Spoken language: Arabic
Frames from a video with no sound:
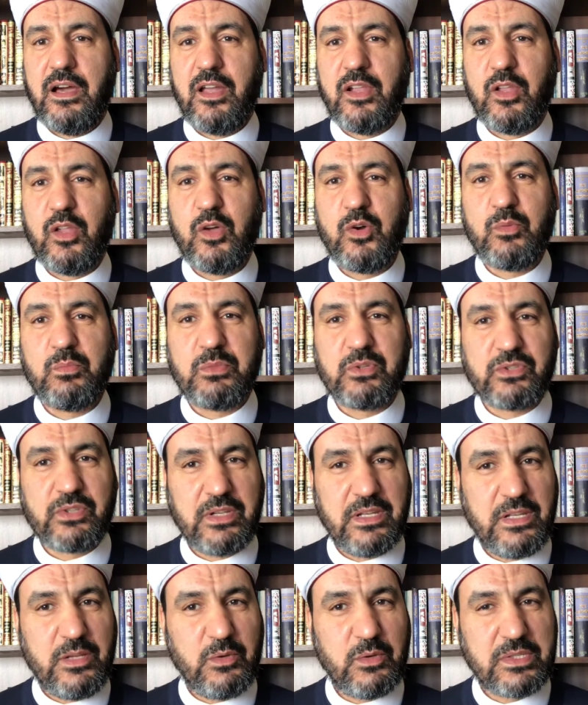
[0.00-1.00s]
اللهم
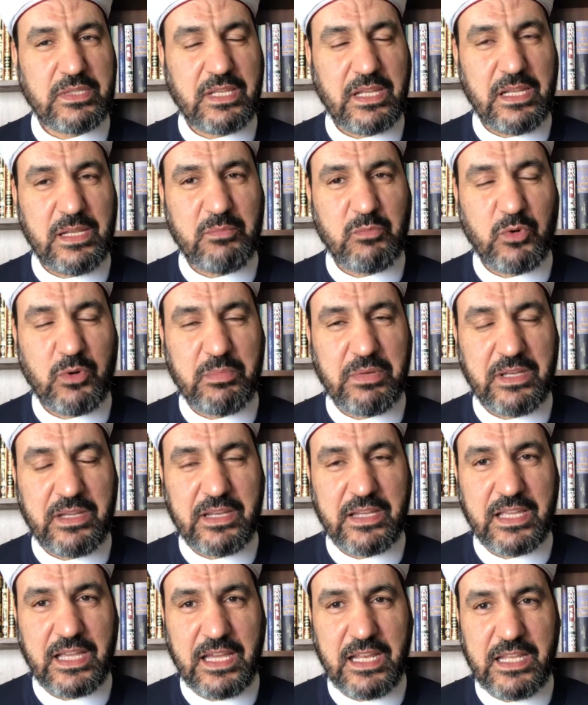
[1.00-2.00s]
صل وسلم
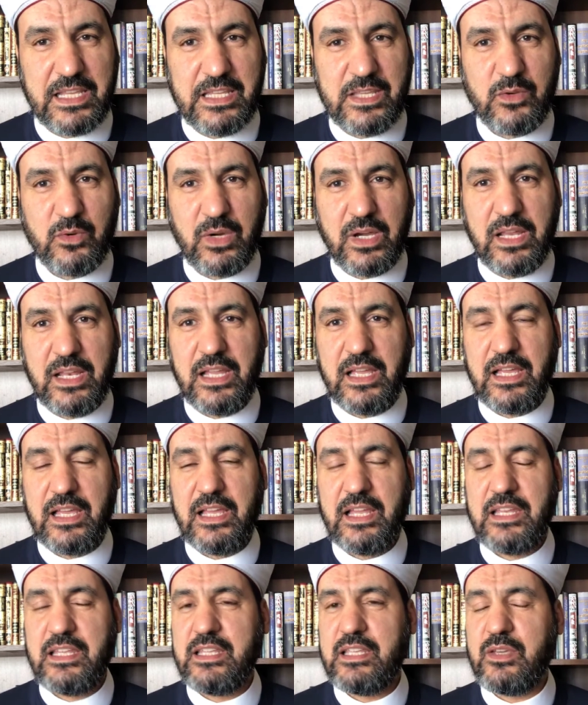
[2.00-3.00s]
وبارك عليه
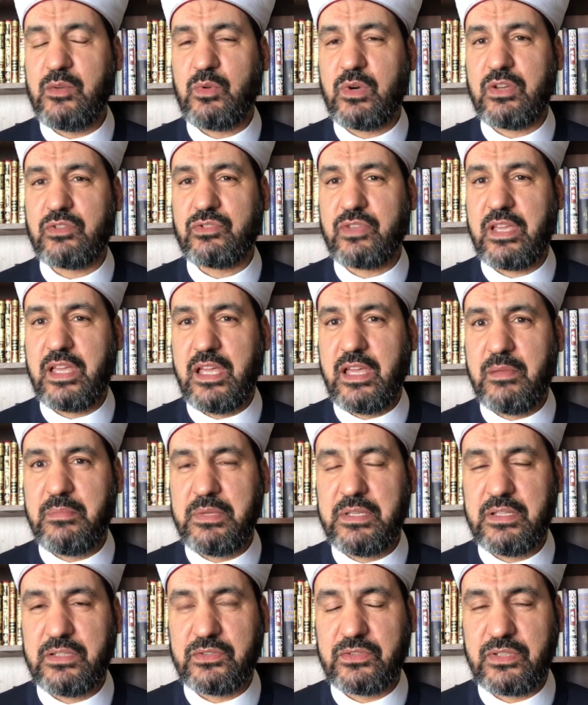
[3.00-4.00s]
وعلى آله
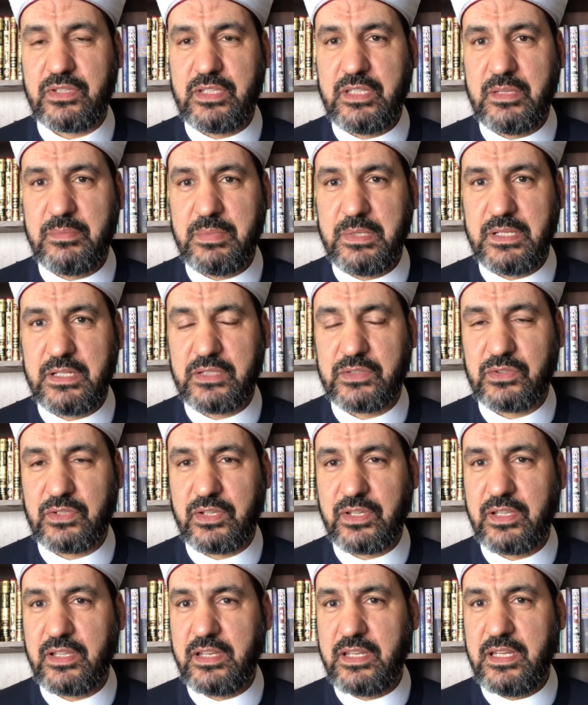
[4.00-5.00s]
وأصحابه الطيبين
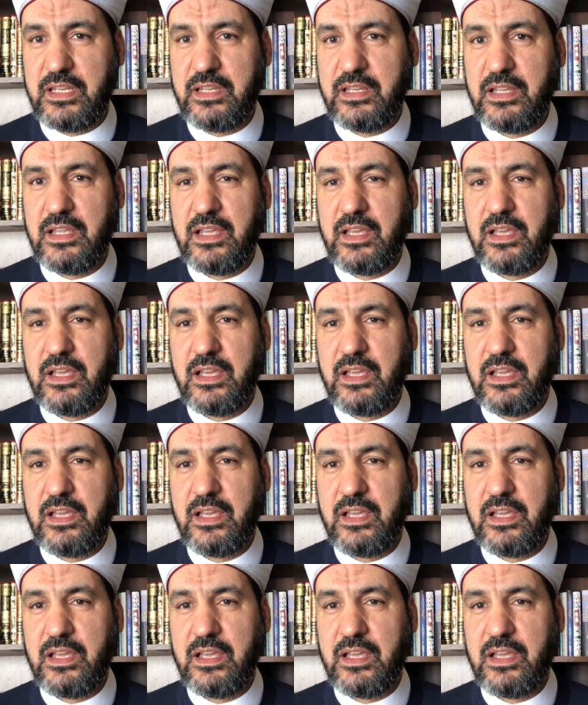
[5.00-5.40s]
الطاهرين